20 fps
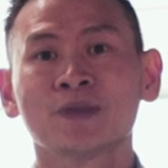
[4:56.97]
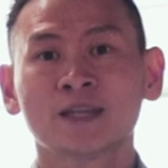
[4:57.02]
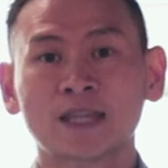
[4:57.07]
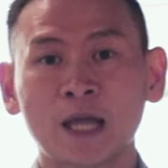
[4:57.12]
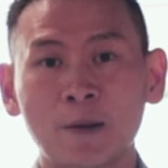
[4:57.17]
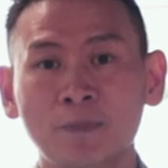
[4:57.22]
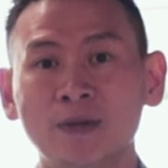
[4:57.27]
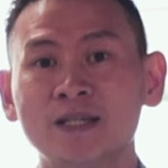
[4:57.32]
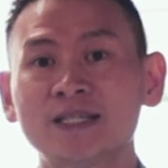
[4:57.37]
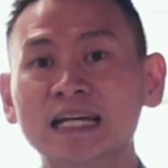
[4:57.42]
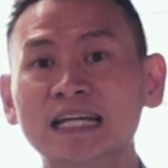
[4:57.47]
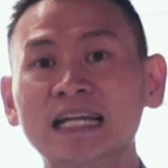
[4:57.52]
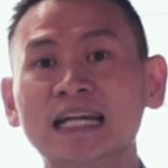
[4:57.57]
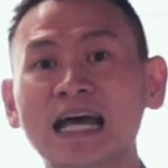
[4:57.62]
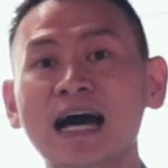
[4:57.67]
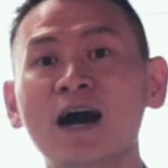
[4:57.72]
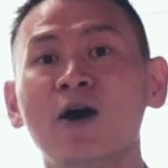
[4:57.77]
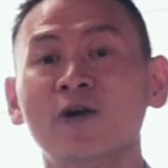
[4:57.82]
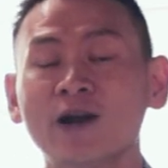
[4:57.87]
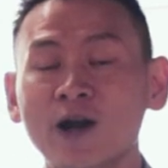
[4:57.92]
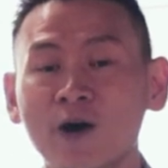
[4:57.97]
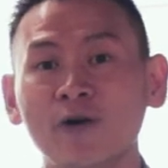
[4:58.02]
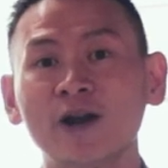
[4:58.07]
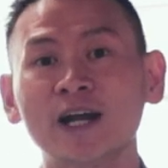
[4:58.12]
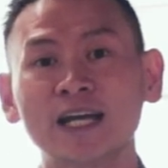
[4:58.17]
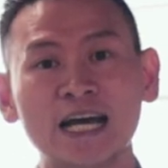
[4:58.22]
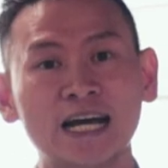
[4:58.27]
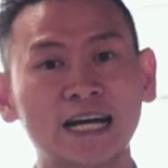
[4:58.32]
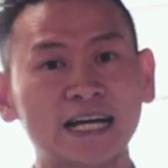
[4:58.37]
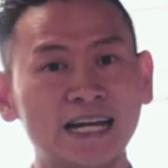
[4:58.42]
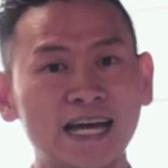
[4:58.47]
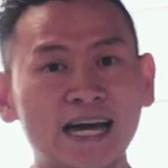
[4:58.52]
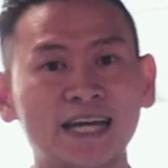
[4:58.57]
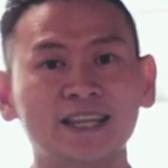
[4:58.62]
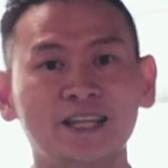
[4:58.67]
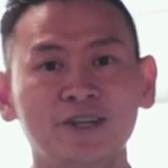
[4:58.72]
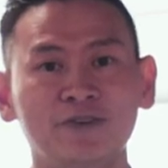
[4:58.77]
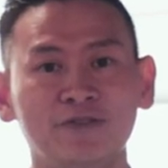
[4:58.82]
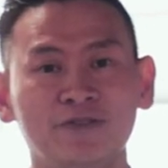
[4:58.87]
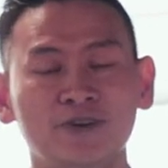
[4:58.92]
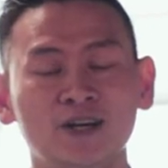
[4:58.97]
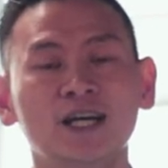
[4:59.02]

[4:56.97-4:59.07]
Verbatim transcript: Tapi jadilah orang-orang yang kreatif.